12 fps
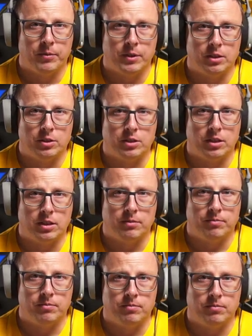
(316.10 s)
Także
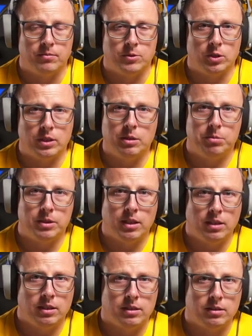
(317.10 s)
mm, to takie
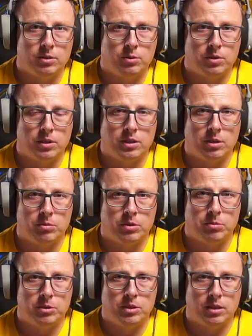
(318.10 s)
pytanie, które chciałbym,
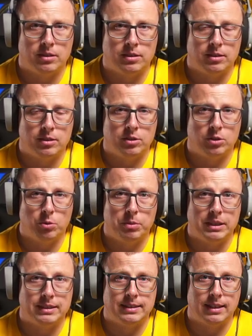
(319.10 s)
żebyś teraz też
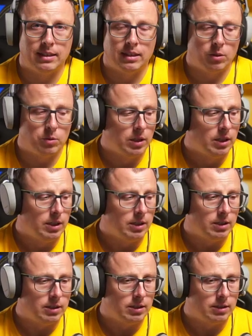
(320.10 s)
sobie zadał.
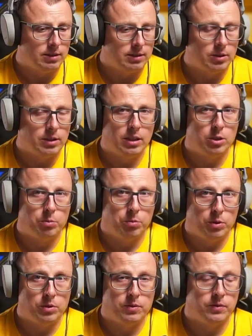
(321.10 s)
E, co takiego
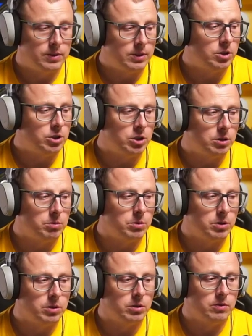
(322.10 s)

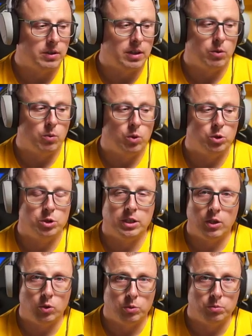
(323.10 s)
powstrzymywało
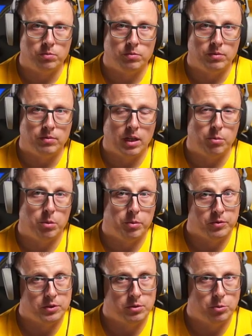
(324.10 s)
cię albo
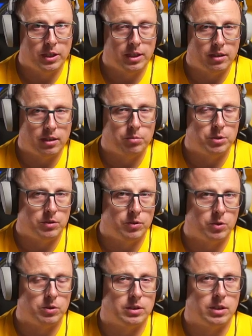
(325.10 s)
powstrzymuje nadal przed
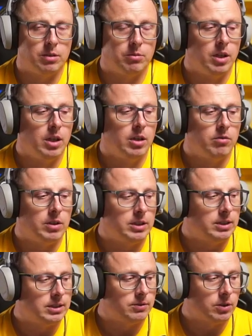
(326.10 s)
wykorzystaniem
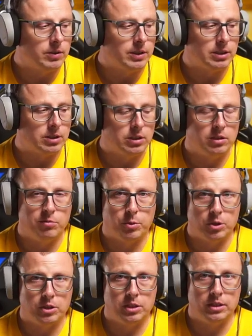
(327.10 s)
właśnie cyfrowych narzędzi w
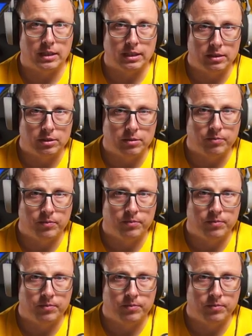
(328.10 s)
procesie dydaktycznym?